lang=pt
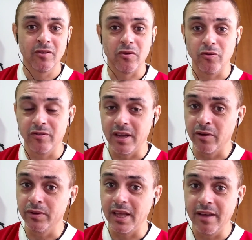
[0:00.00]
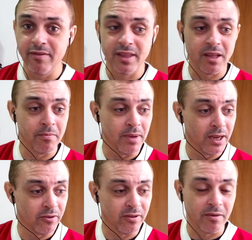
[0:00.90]
trouxeram David,
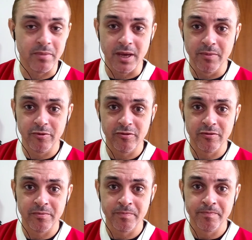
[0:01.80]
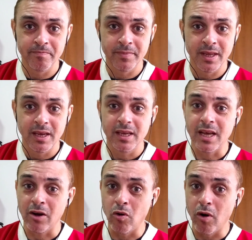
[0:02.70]
também não sabemos,
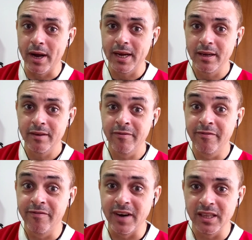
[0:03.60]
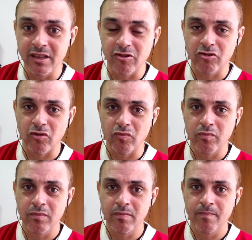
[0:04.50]
e agora Wanderson,
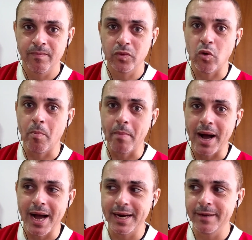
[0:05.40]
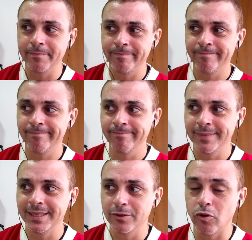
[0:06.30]
tomara,
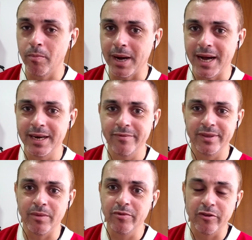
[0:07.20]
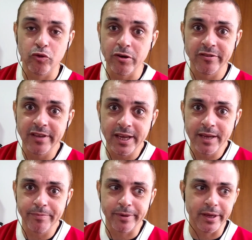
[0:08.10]
tomara, temos que
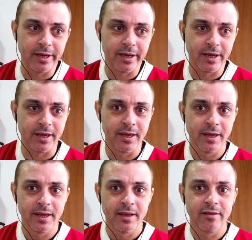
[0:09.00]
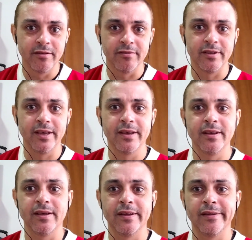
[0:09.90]
torcer, porque eh,
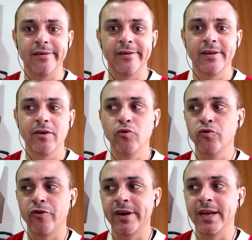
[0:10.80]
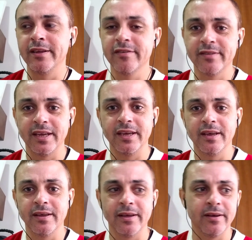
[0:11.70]
dizer o jornalista
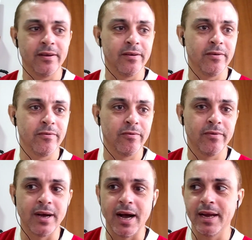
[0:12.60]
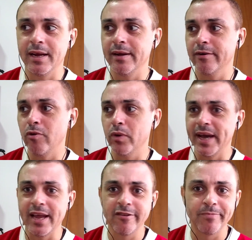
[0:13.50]
aí, o cara,
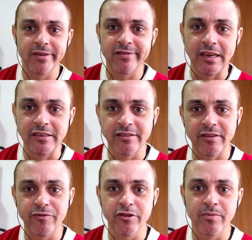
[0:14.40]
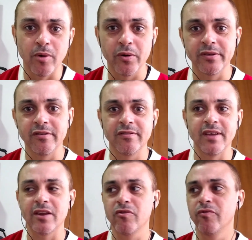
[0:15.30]
qualquer especialista em futebol
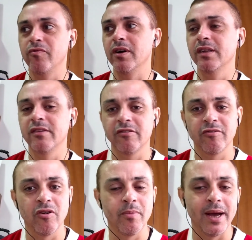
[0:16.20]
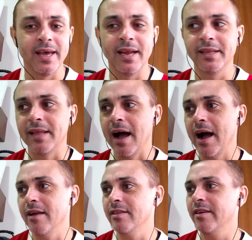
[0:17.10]
disser que o Wanderson é uma
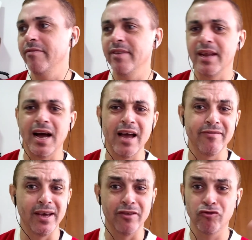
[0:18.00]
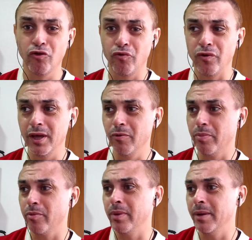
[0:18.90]
realidade, que virá e vai resolver o
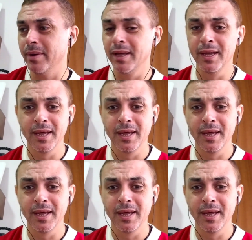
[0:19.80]
problema